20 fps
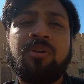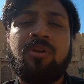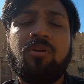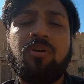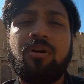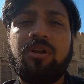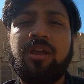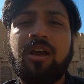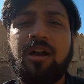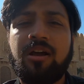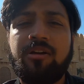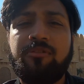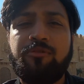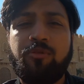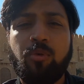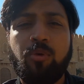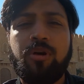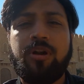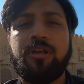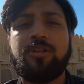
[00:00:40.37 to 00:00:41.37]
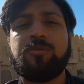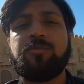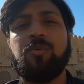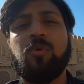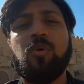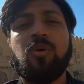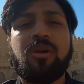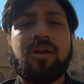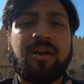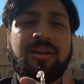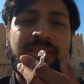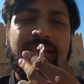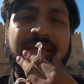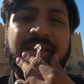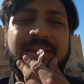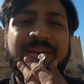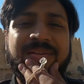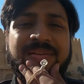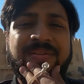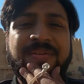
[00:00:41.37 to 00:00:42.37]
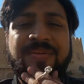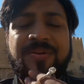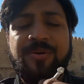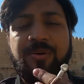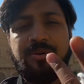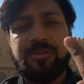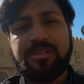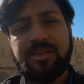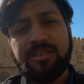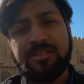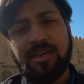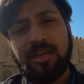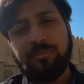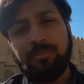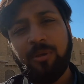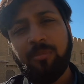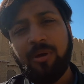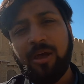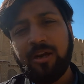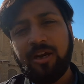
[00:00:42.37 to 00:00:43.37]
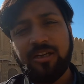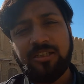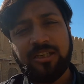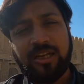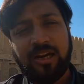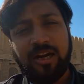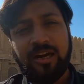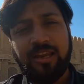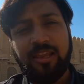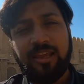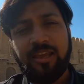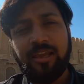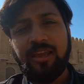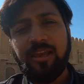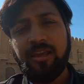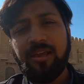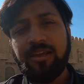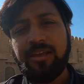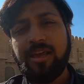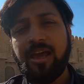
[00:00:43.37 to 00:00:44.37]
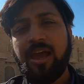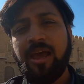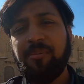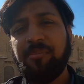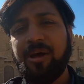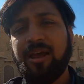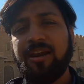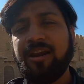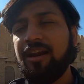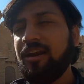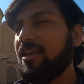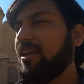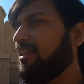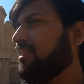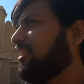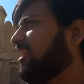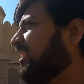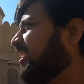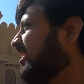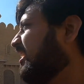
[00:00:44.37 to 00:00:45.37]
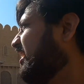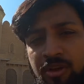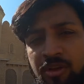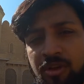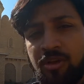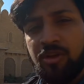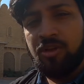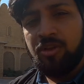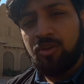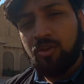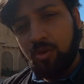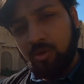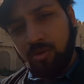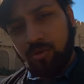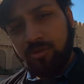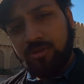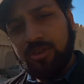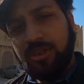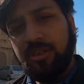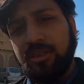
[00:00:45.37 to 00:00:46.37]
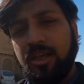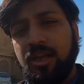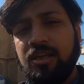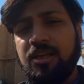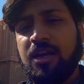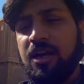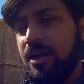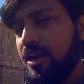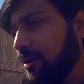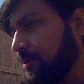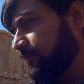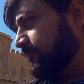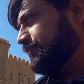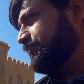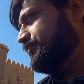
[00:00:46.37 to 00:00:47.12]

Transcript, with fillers: और यहाँ का फोर्ट एक्सप्लोर करते हैं उसके साथ में मार्केट शार्केट देखेंगे क्या है मार्केट के अंदर तो चलते हैं जी आगे